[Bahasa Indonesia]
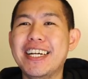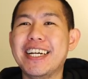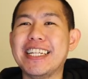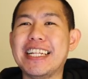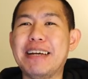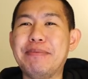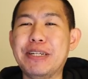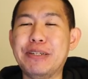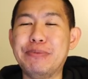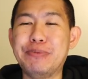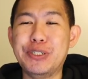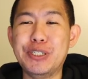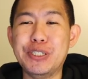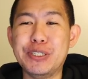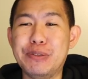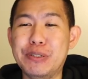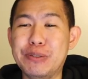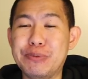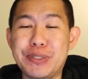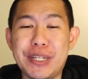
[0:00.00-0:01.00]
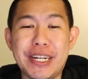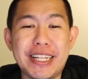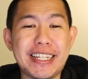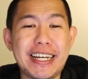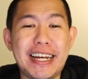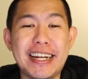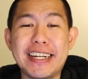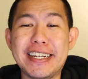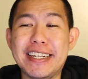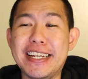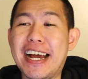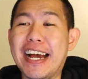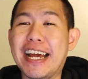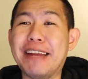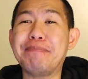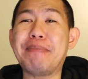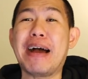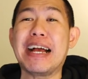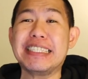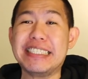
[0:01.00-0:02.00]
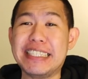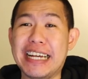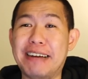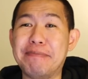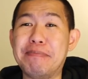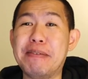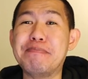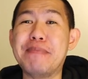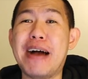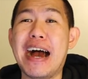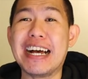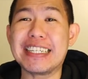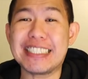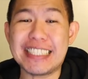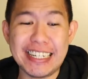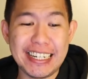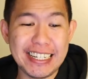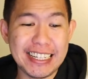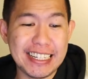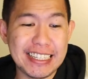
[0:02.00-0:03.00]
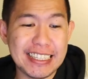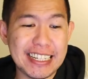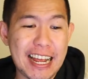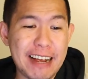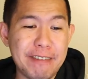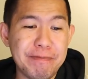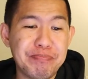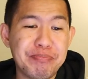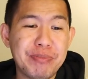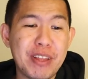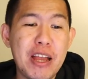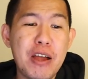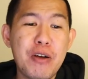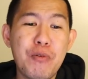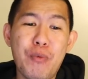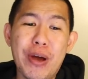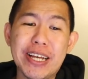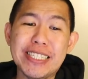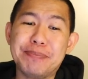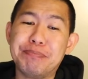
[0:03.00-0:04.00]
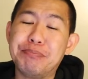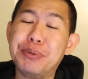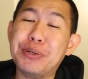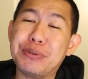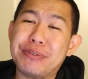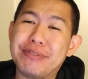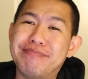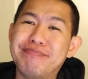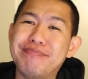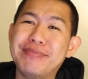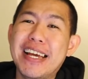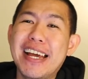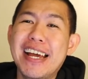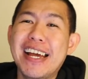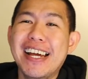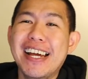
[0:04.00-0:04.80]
kita minum dulu sebelum seret karena ini akan panjang pembahasannya tentang Westbrook